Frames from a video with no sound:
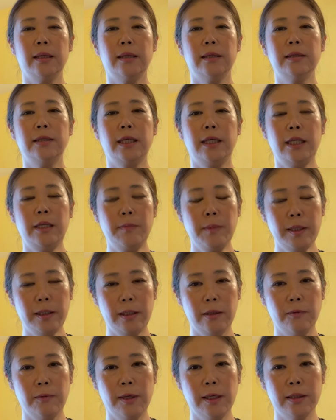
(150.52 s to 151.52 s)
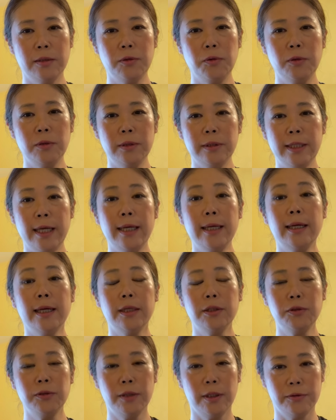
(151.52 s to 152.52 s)
で今ではの南
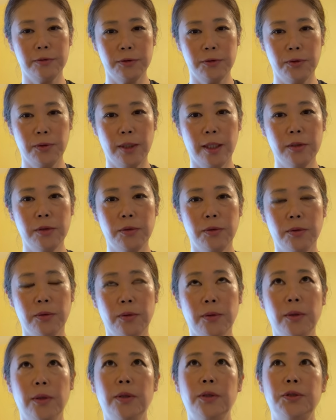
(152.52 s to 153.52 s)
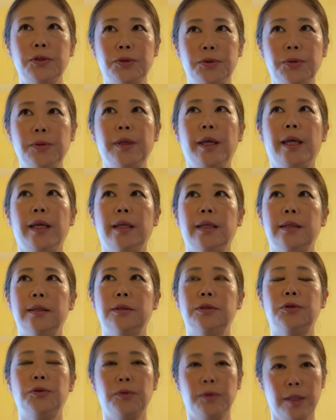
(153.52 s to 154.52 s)
海トラフと、あと首都圏
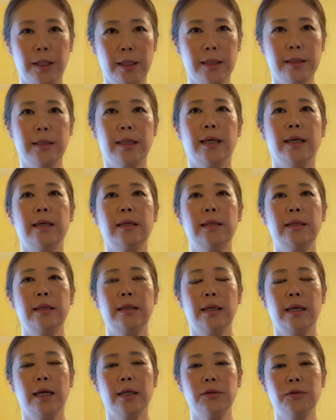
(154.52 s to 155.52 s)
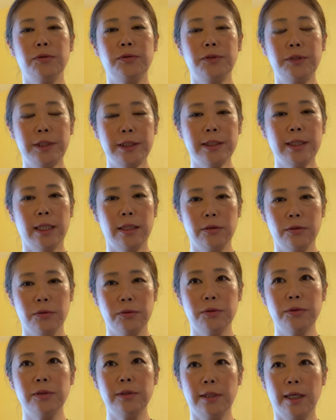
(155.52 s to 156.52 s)
直下型、あと富士山の
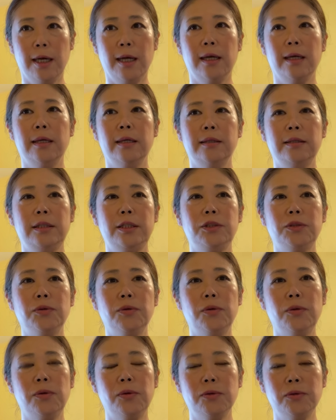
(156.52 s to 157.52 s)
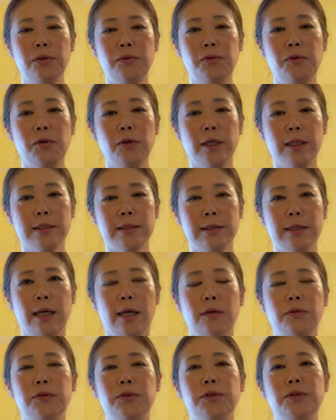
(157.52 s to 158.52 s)
噴火に情報のフォーカス
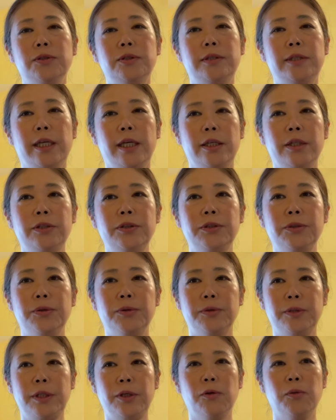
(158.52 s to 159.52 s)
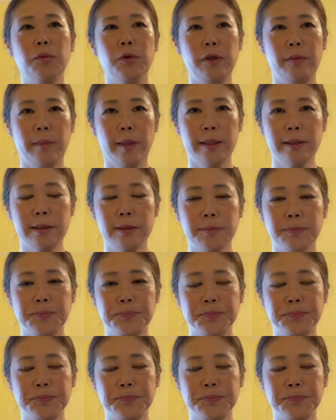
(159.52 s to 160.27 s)
が移っているように思います。